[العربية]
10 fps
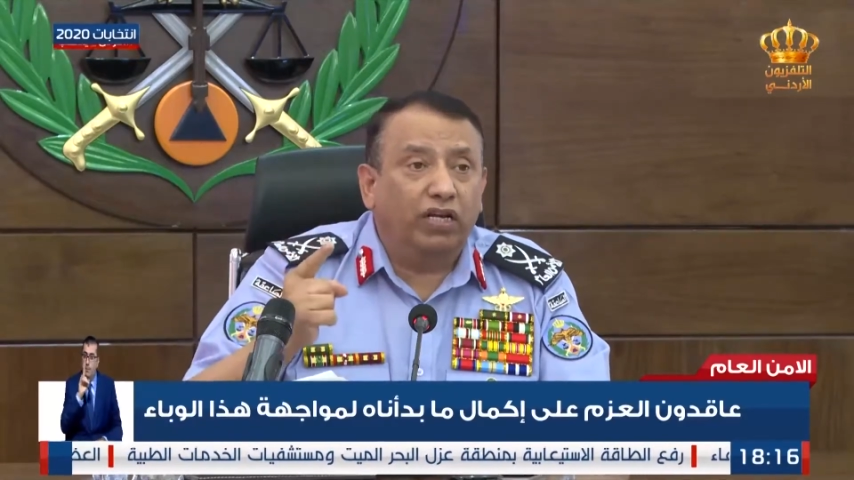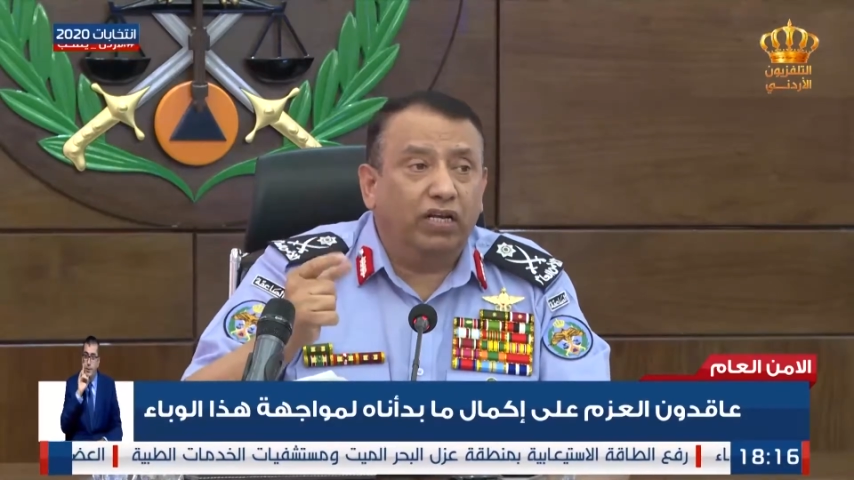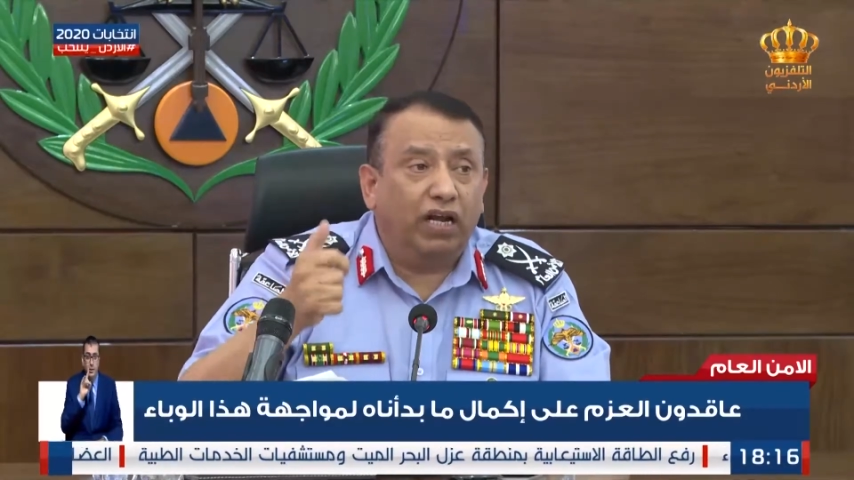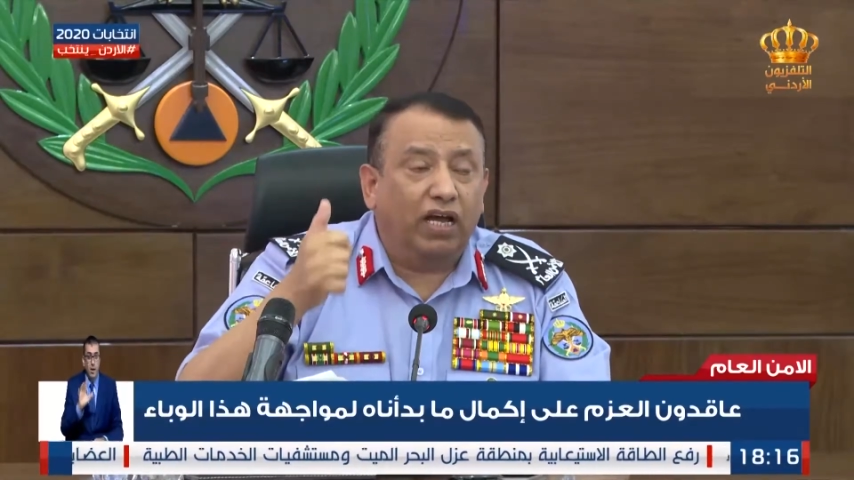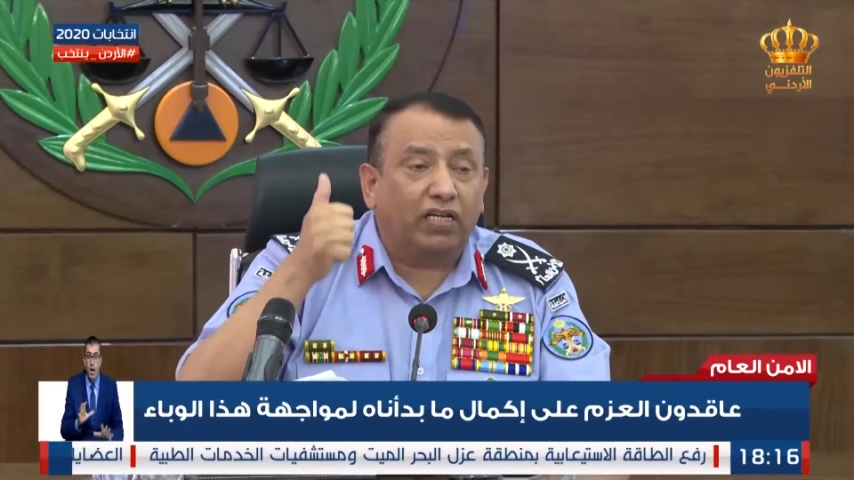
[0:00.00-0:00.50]

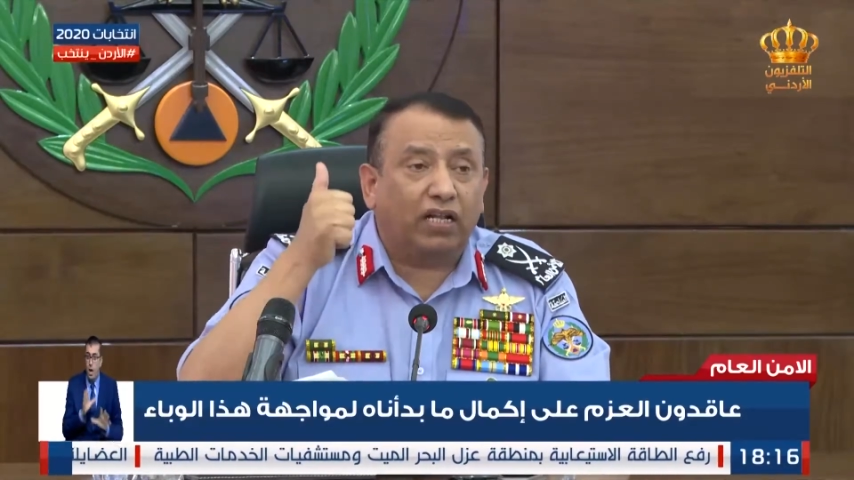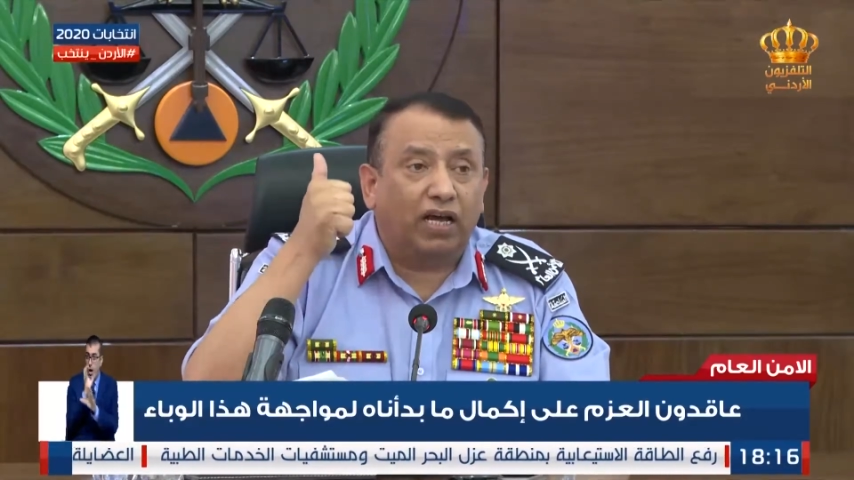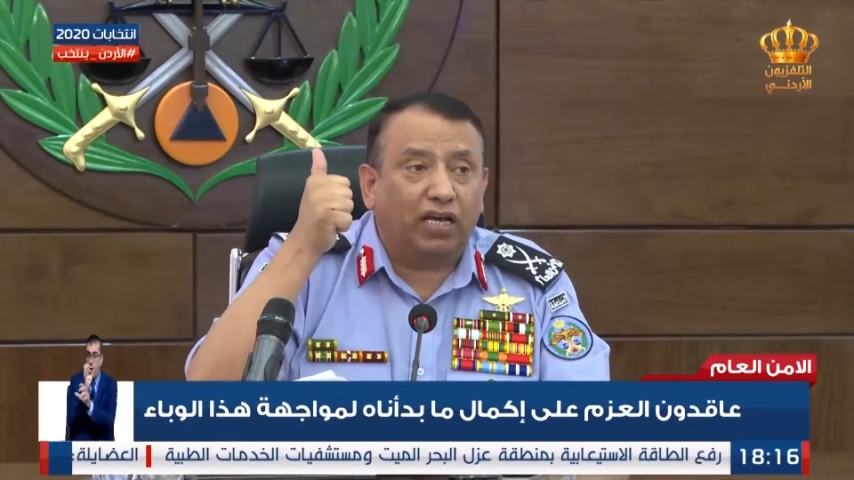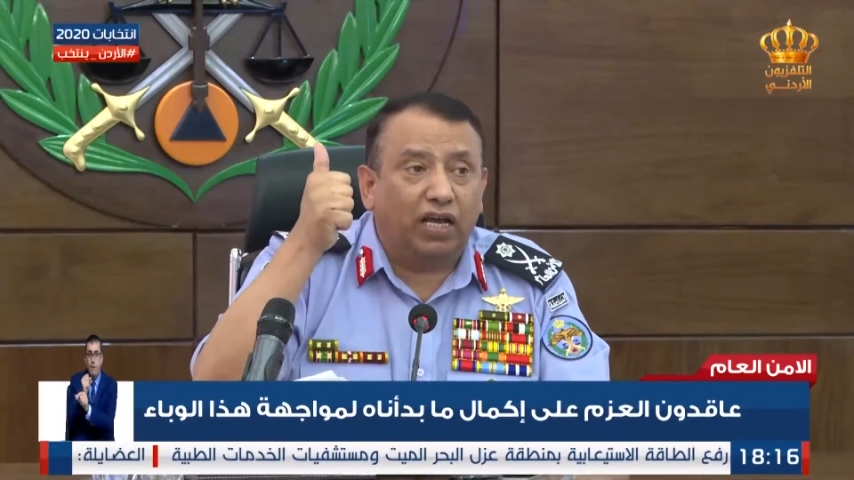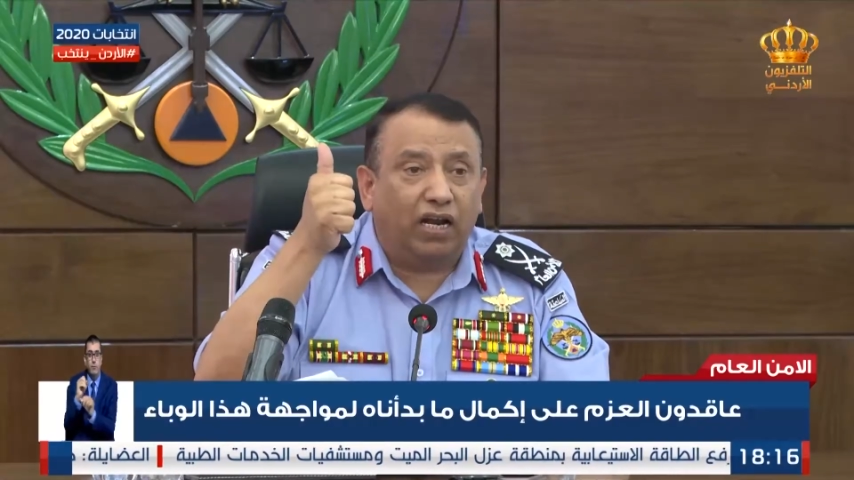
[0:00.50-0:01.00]
ومن
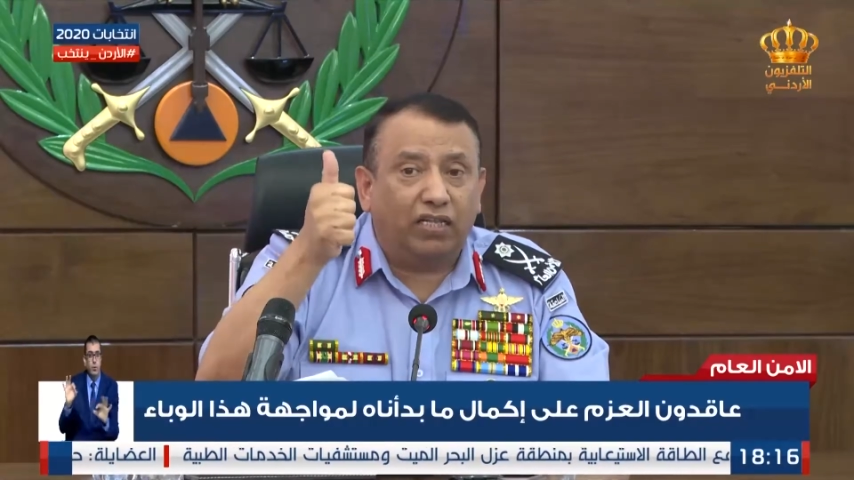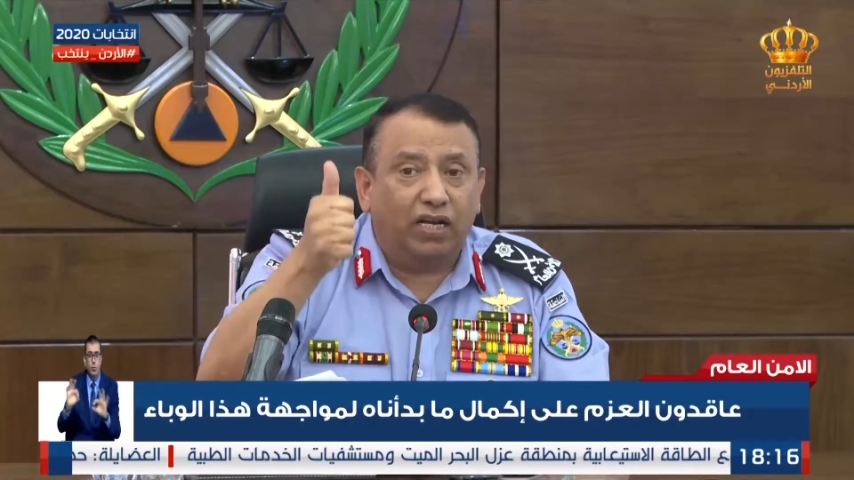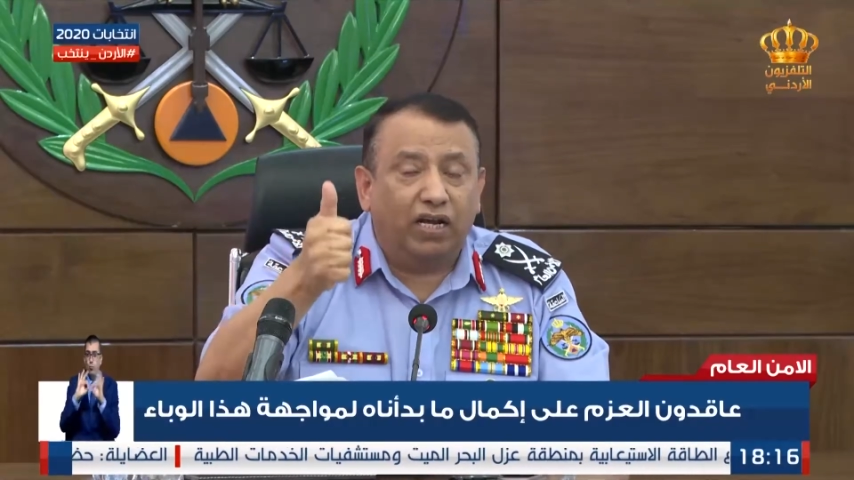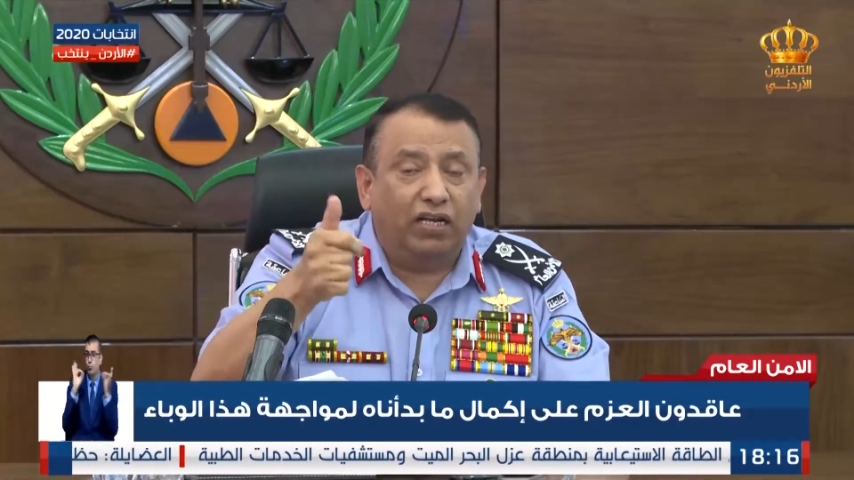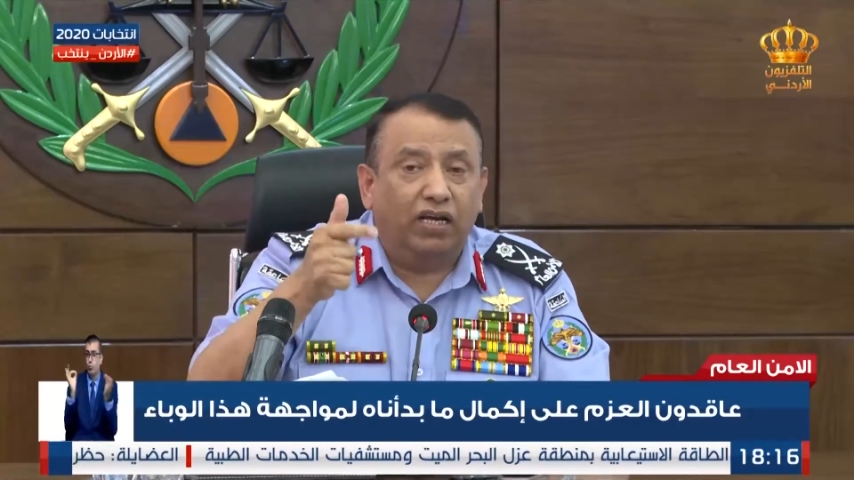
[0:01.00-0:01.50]
تبعاته
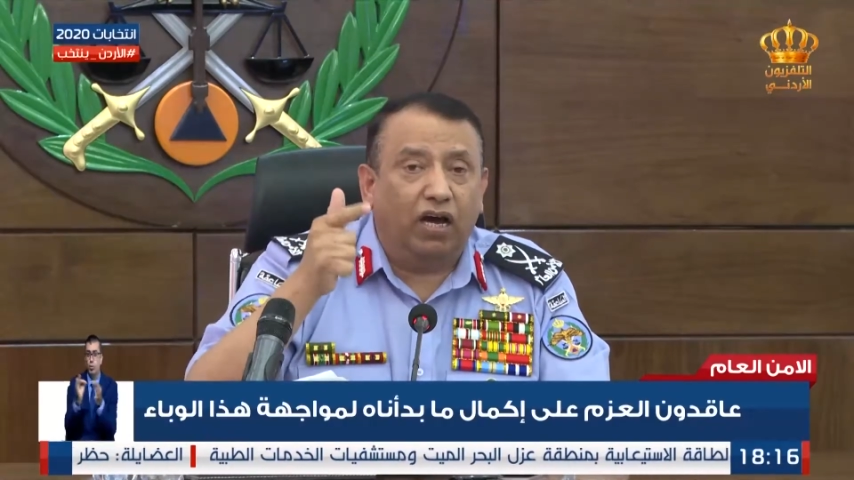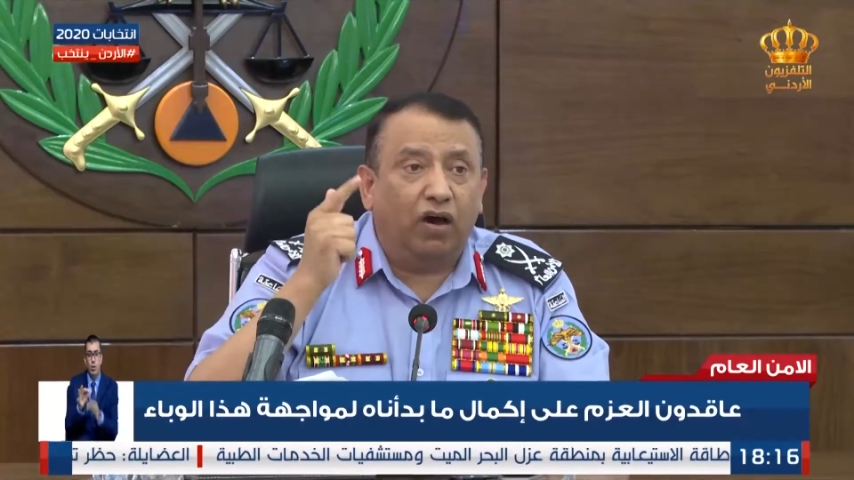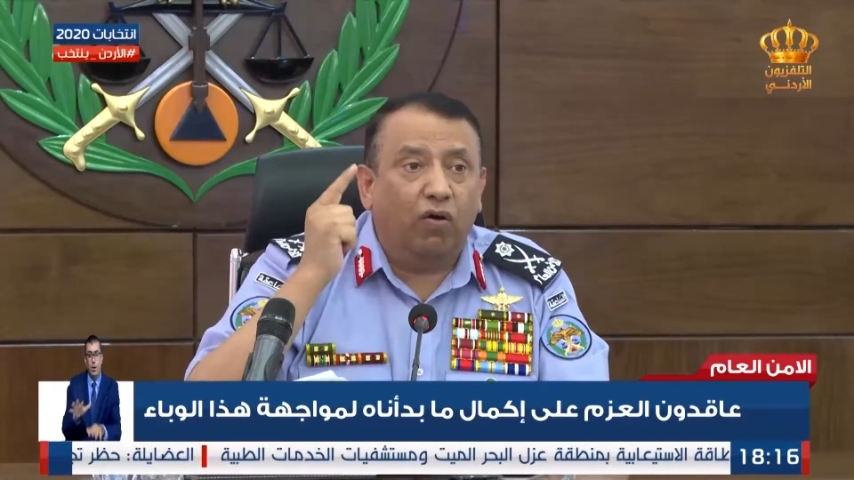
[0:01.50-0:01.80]
الصحية